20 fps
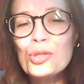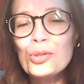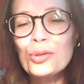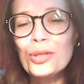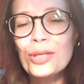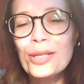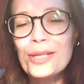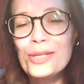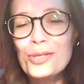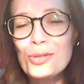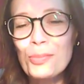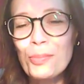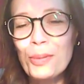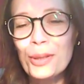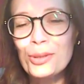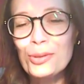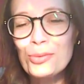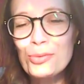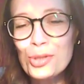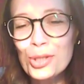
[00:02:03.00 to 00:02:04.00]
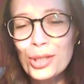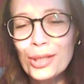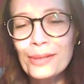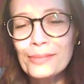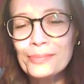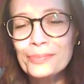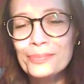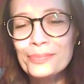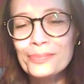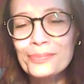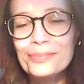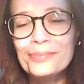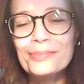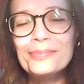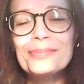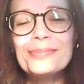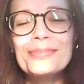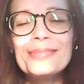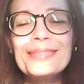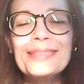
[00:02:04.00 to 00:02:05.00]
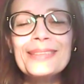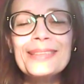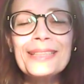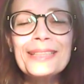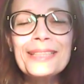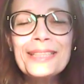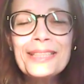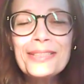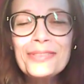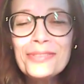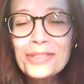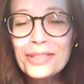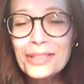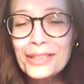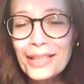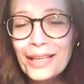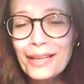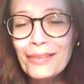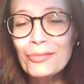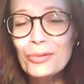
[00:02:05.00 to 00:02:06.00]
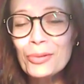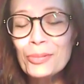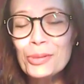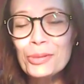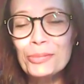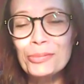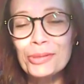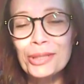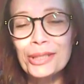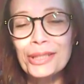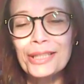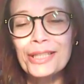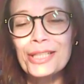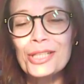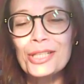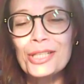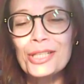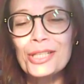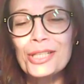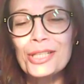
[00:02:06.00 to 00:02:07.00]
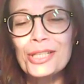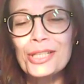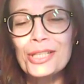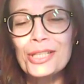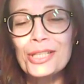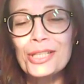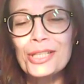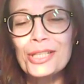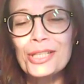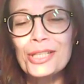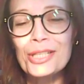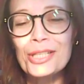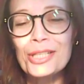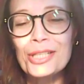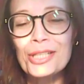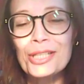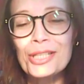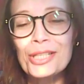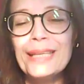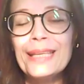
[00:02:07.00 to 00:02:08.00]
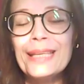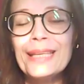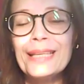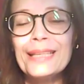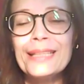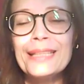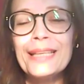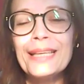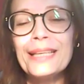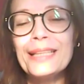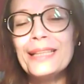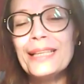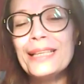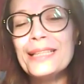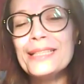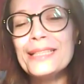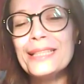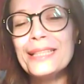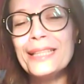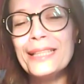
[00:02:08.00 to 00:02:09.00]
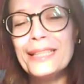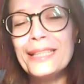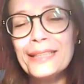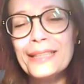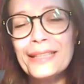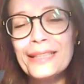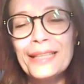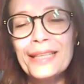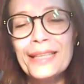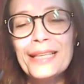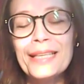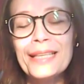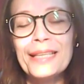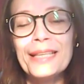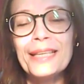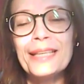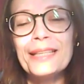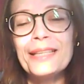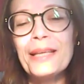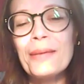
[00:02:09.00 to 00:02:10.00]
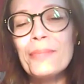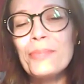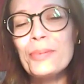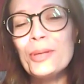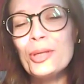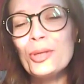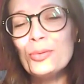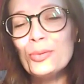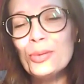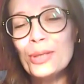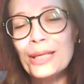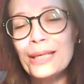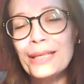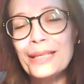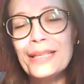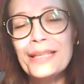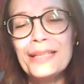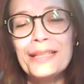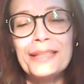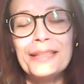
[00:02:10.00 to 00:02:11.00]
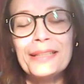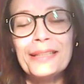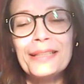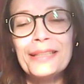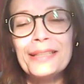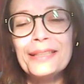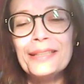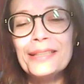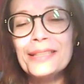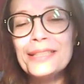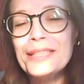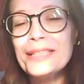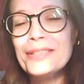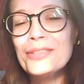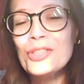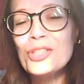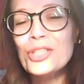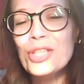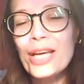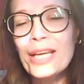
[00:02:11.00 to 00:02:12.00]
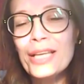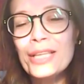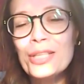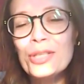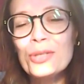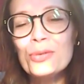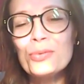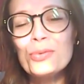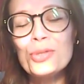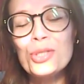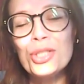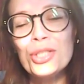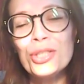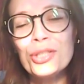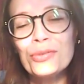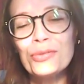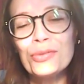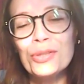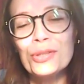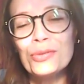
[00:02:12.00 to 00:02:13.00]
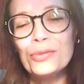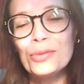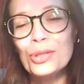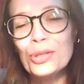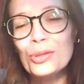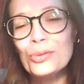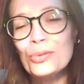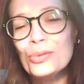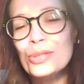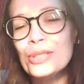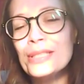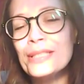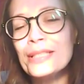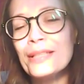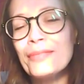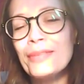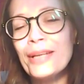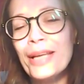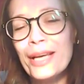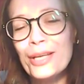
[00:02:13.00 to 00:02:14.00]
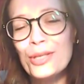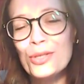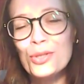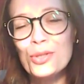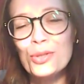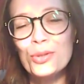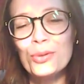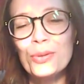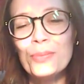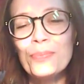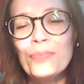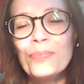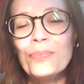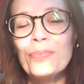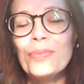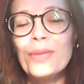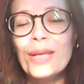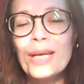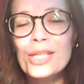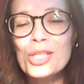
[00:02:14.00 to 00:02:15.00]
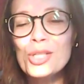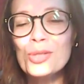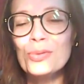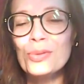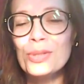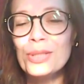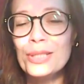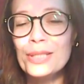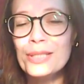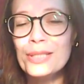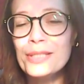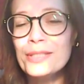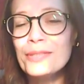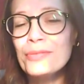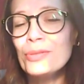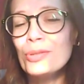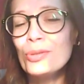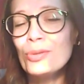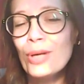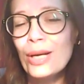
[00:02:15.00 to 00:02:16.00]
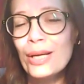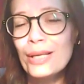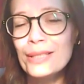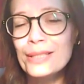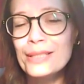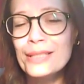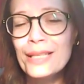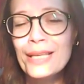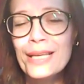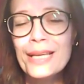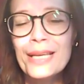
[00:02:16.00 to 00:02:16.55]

что хорошо подружке, не всегда, в общем-то, хорошо вам. И ни одна диета, ни одна пилюлька, ни один чай не учитывает вот эту составляющую – нашу индивидуальность.